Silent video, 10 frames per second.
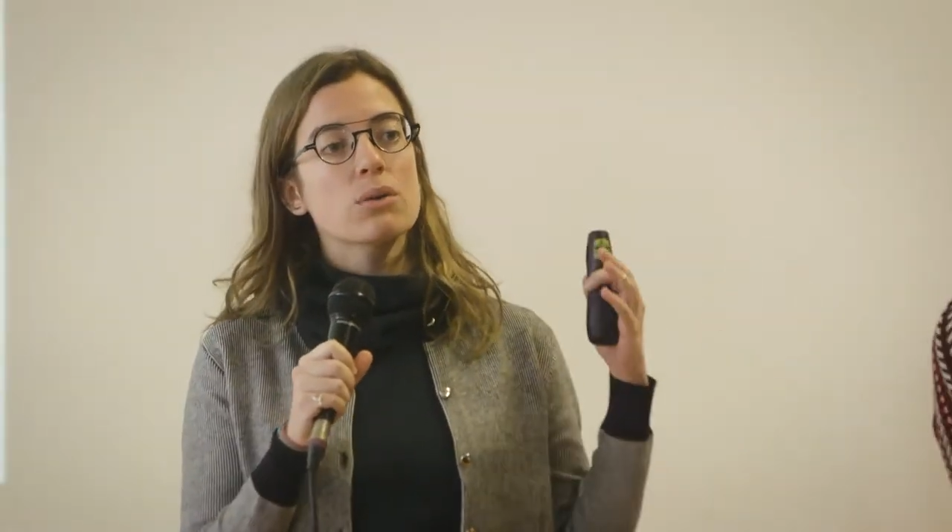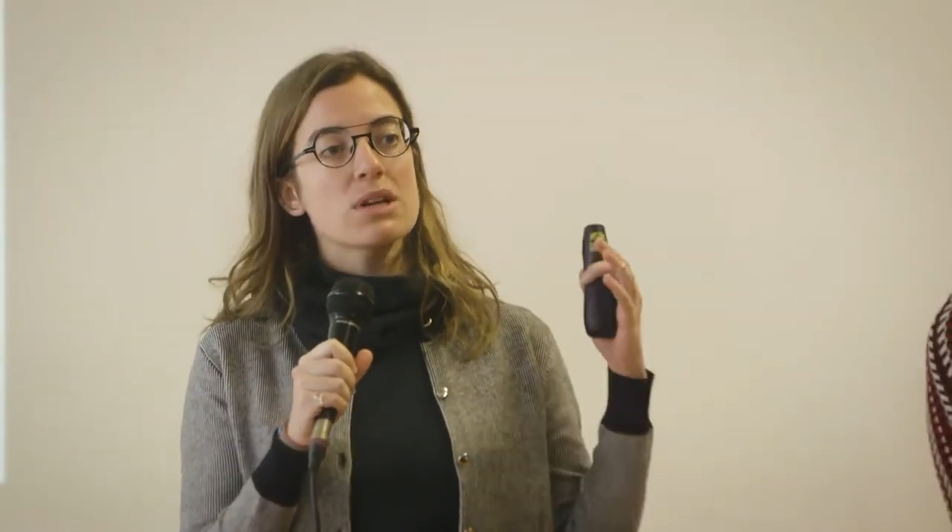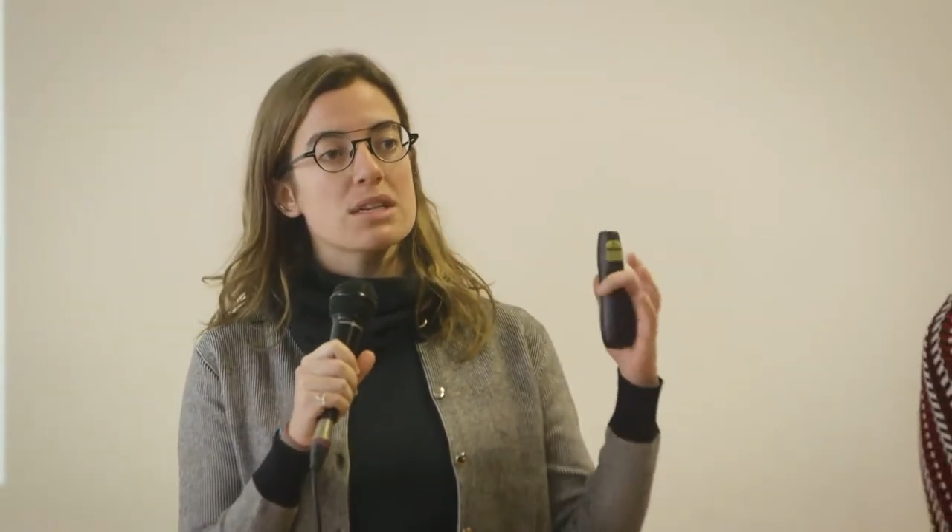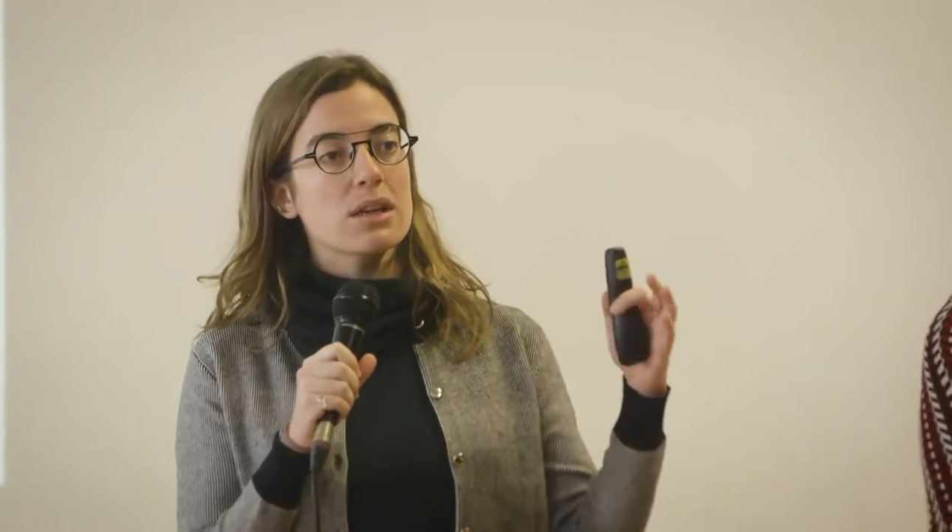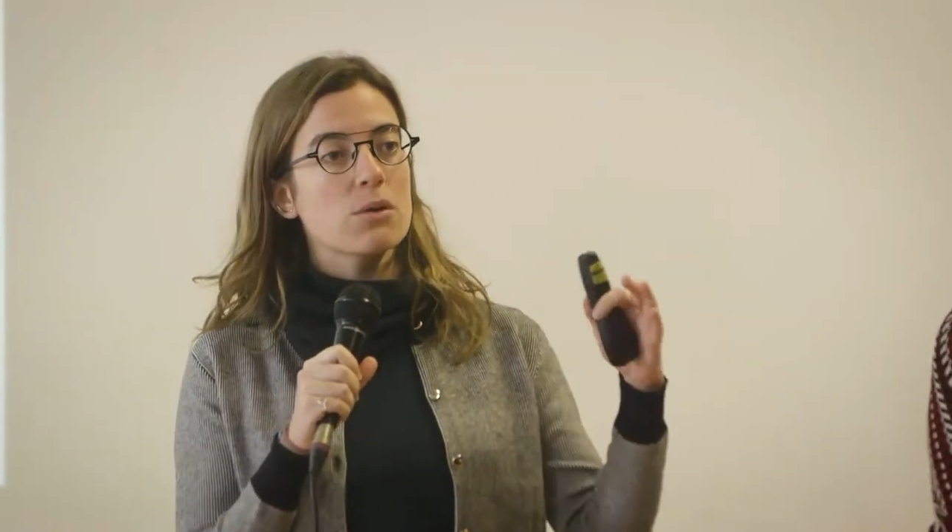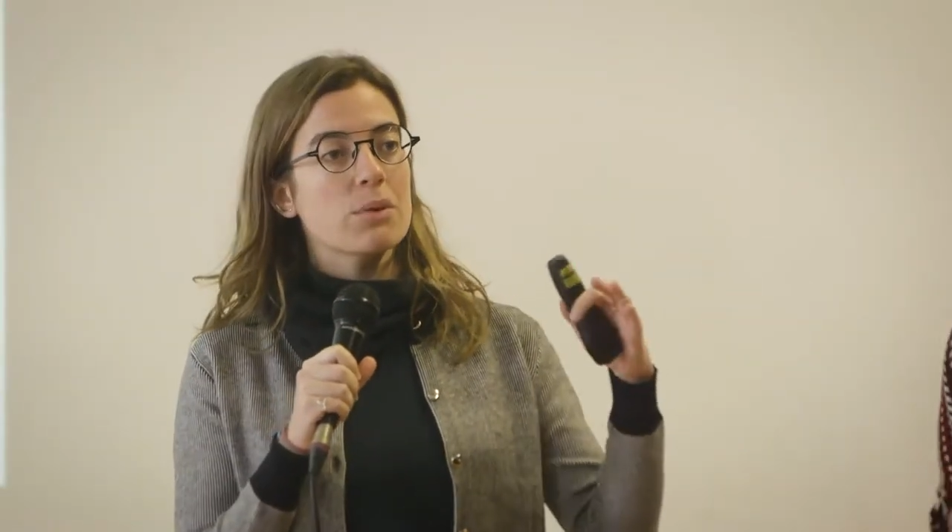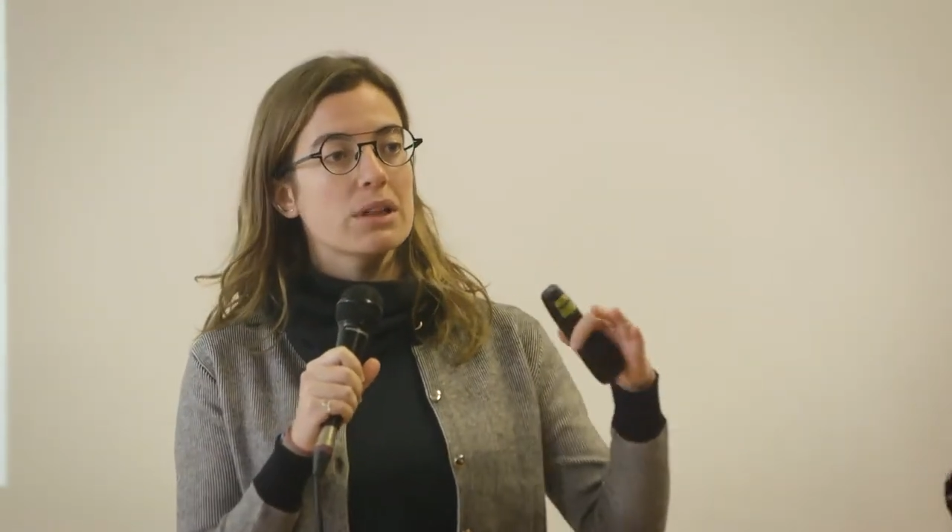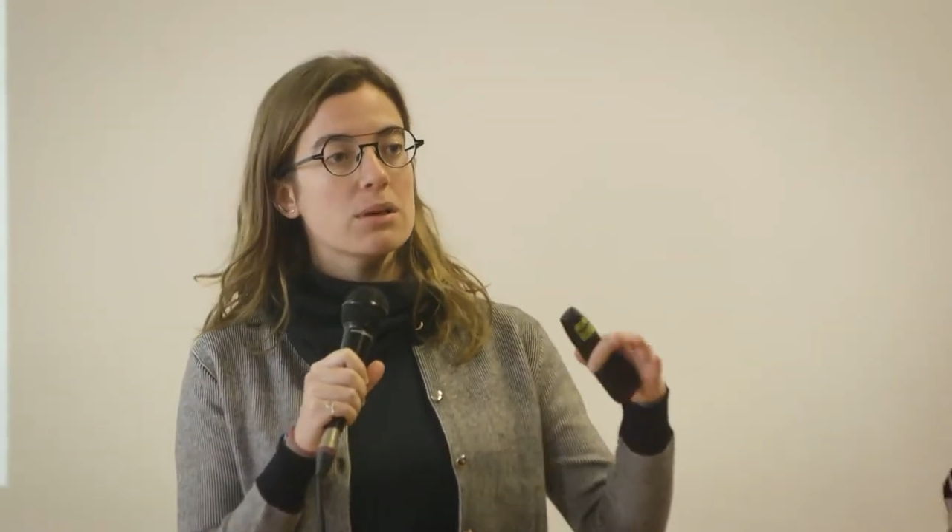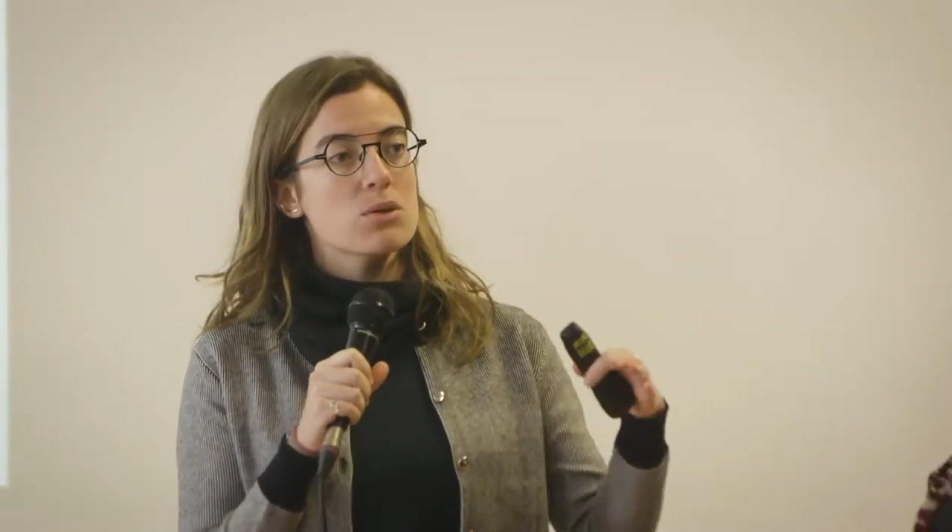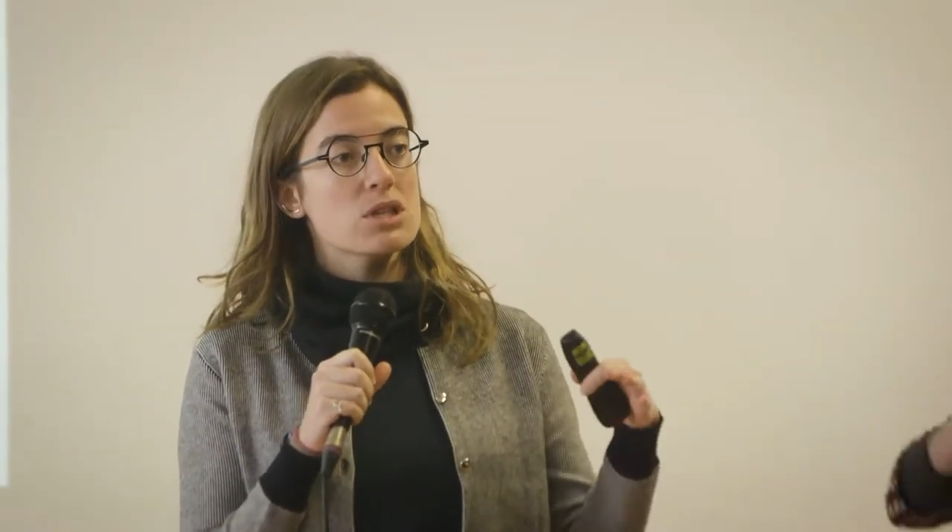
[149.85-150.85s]
una serie de
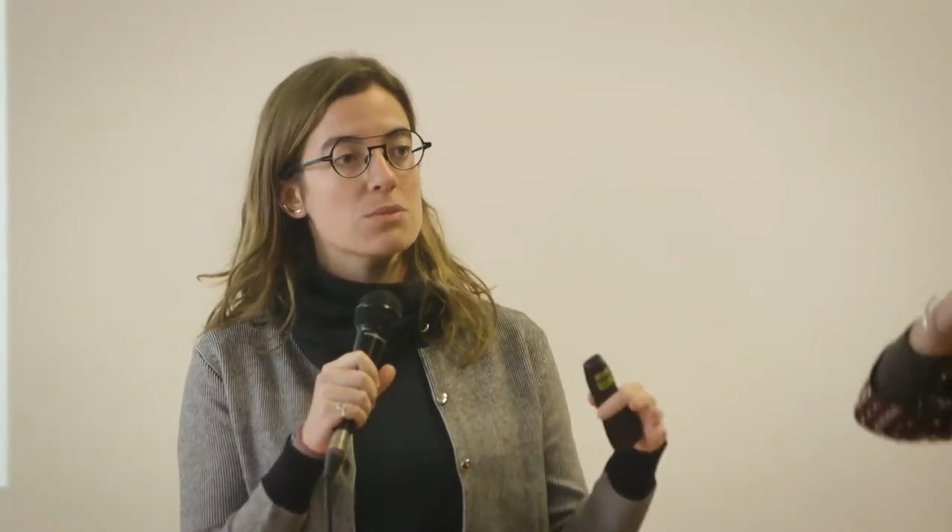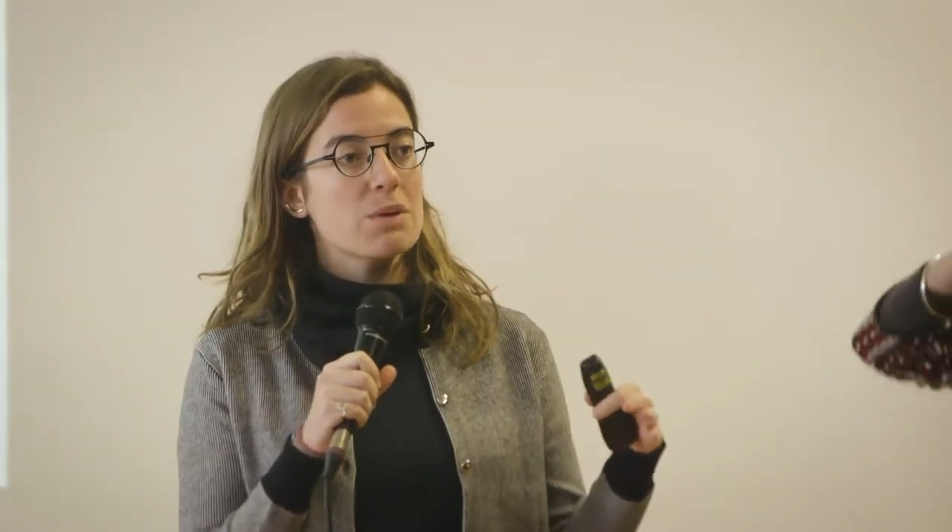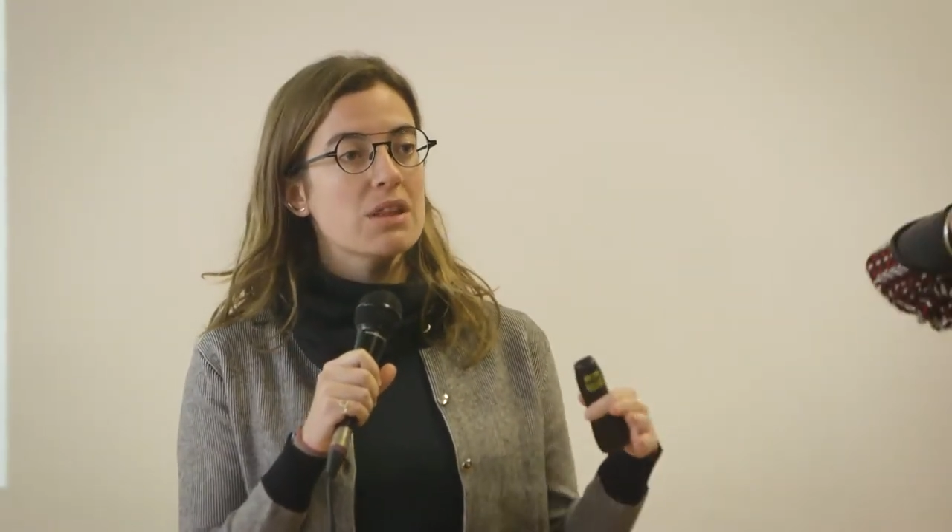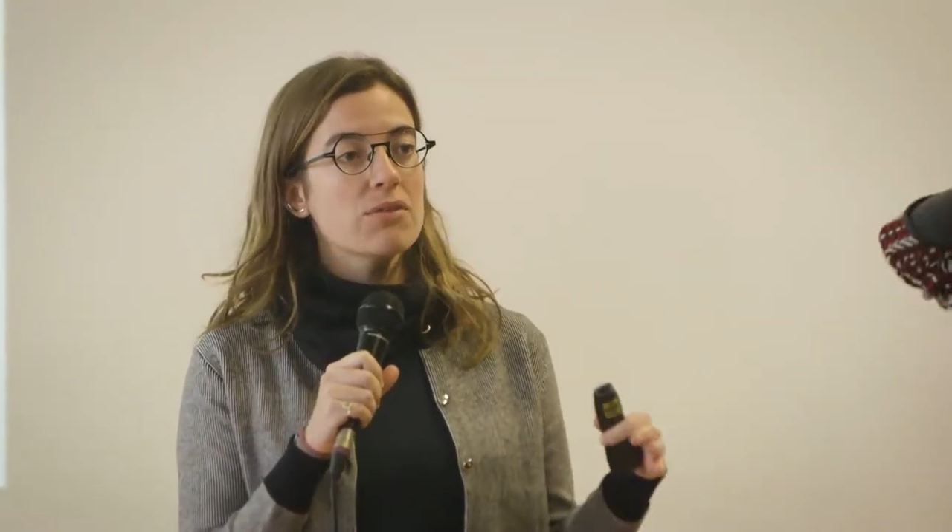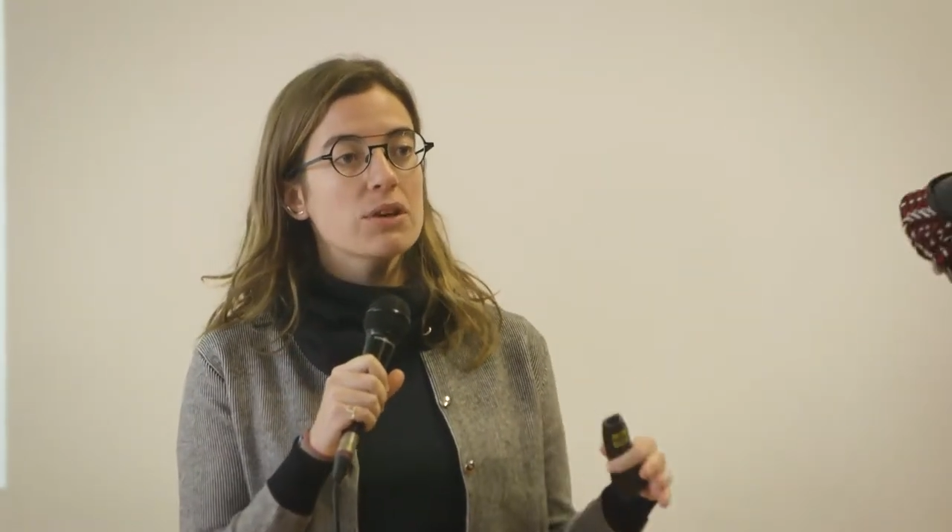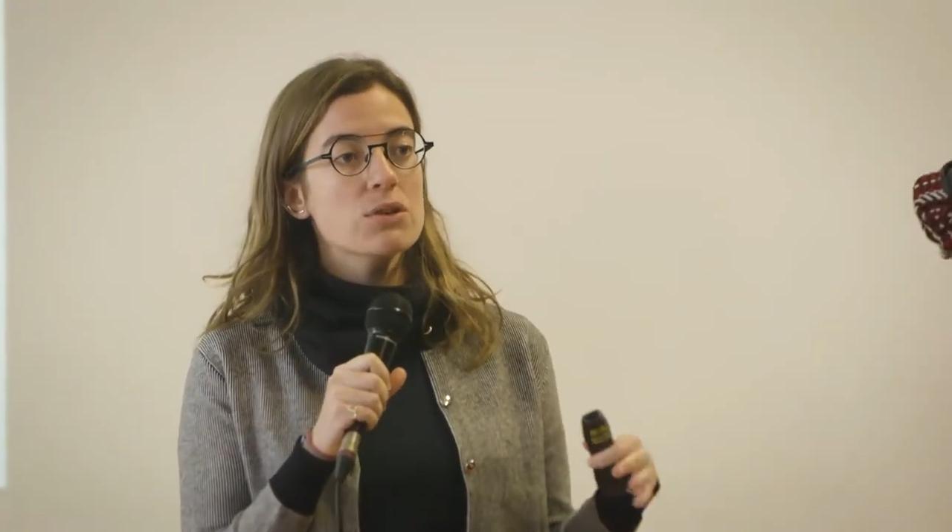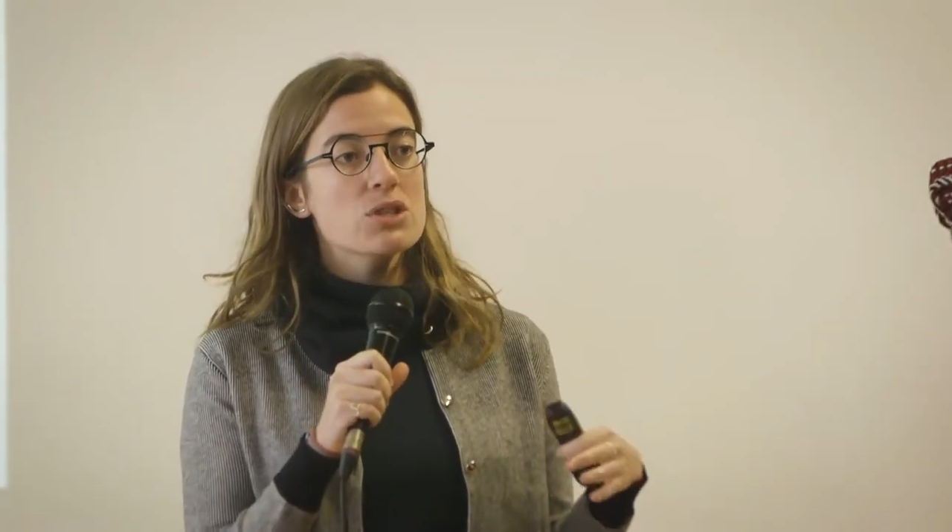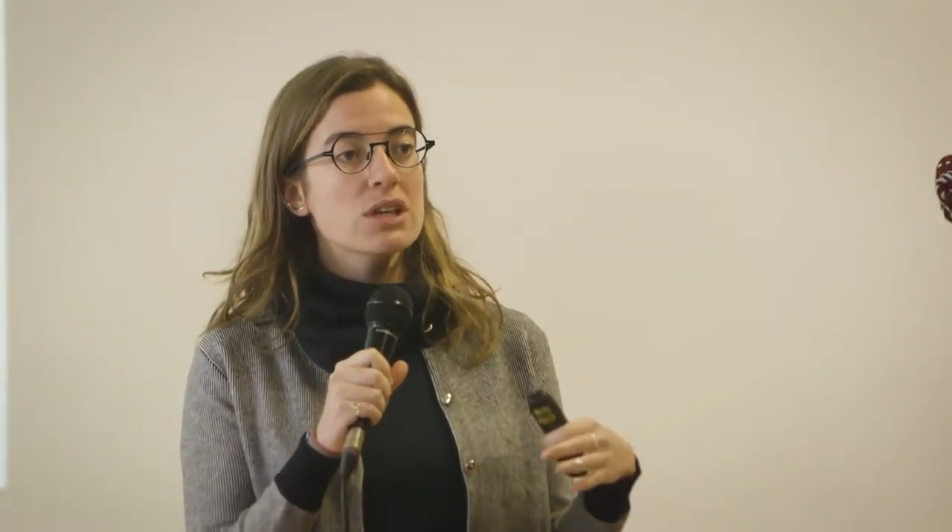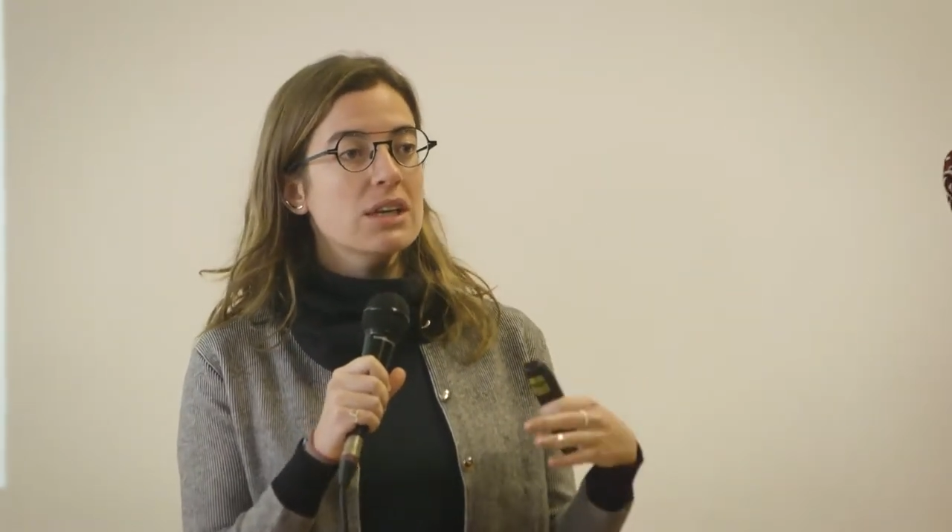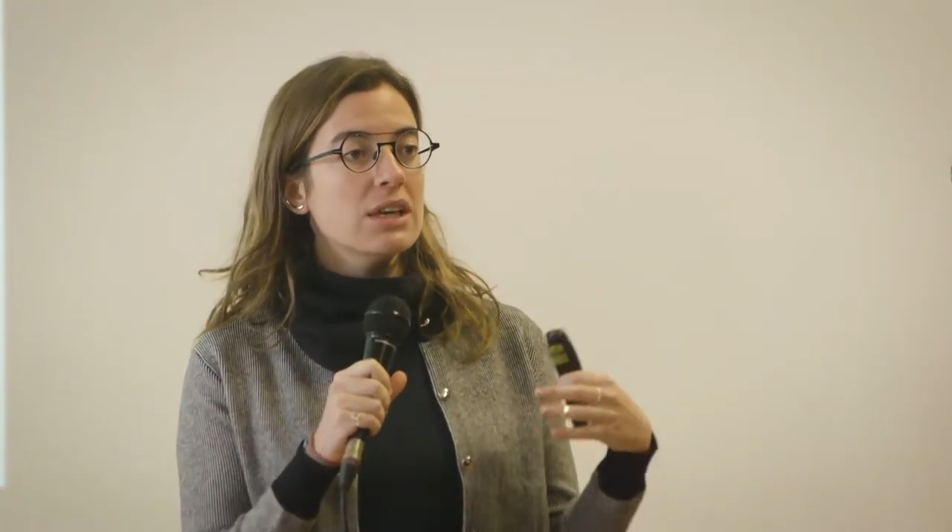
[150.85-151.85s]
objetivos
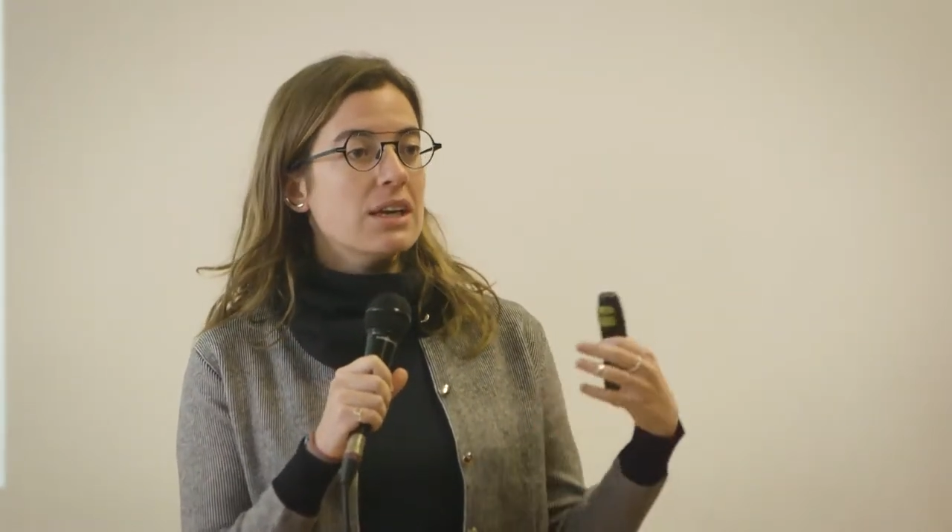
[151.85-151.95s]
específicos,